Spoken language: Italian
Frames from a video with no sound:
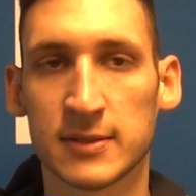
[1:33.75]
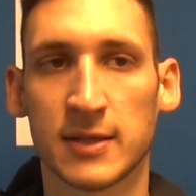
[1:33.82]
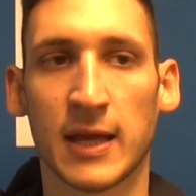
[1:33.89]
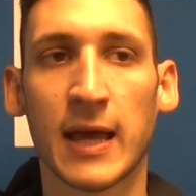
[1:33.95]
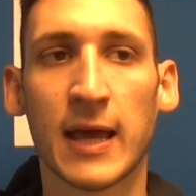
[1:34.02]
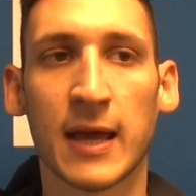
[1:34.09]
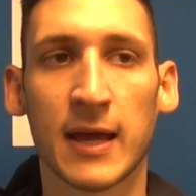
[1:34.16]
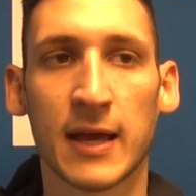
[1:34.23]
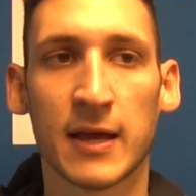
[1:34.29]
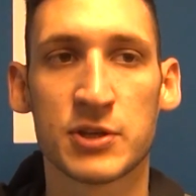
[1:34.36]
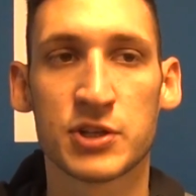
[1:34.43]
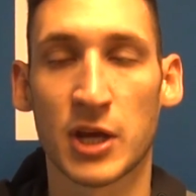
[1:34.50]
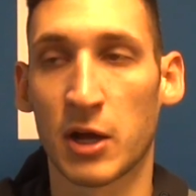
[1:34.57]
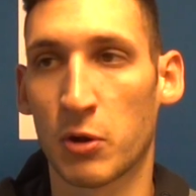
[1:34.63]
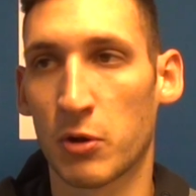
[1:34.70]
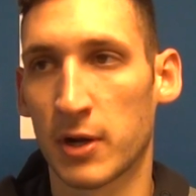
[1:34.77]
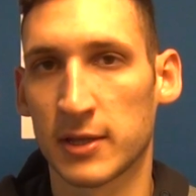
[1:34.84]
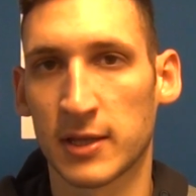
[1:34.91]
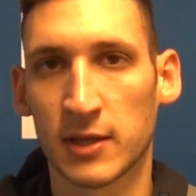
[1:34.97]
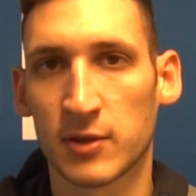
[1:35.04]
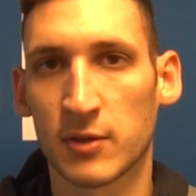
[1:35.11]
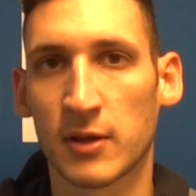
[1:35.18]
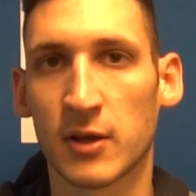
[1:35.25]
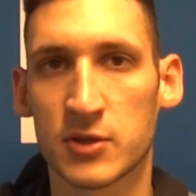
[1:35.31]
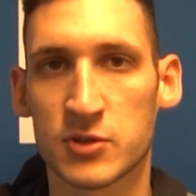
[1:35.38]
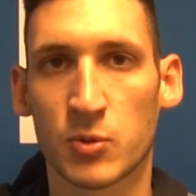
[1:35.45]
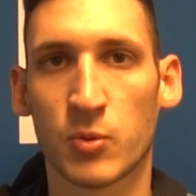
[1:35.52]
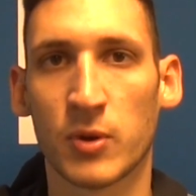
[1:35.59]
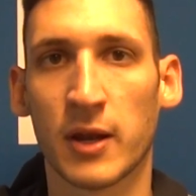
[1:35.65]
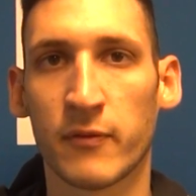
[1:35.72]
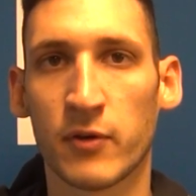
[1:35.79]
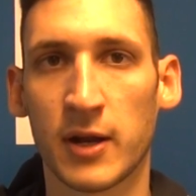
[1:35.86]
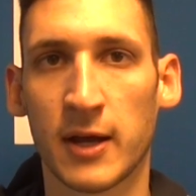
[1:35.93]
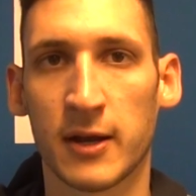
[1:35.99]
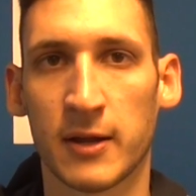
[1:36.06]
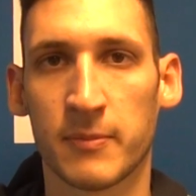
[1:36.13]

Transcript: c'è ancora tanto su cui lavorare,